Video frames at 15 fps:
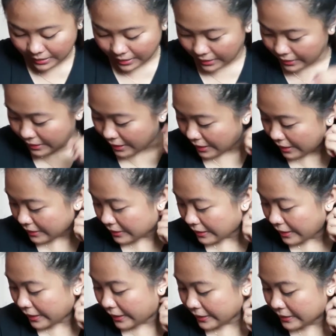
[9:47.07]
And
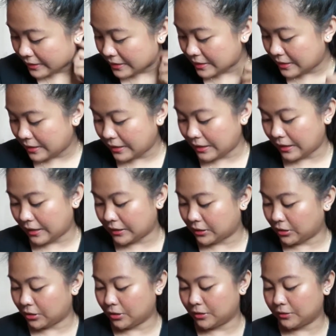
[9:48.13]
then, next,
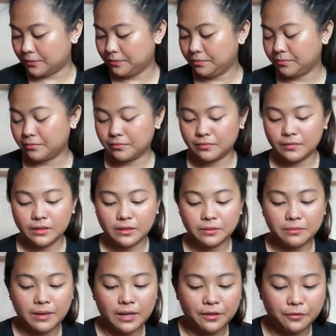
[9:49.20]
etong
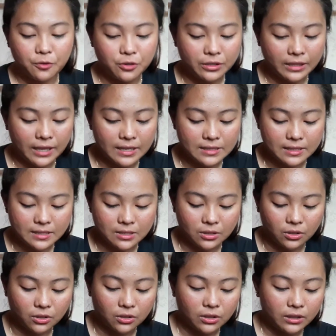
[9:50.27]
mga phone cases
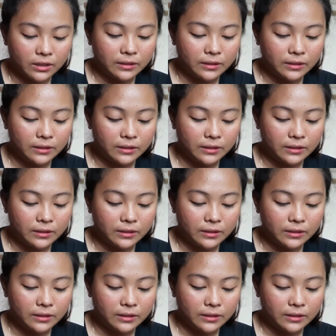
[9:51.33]
ko.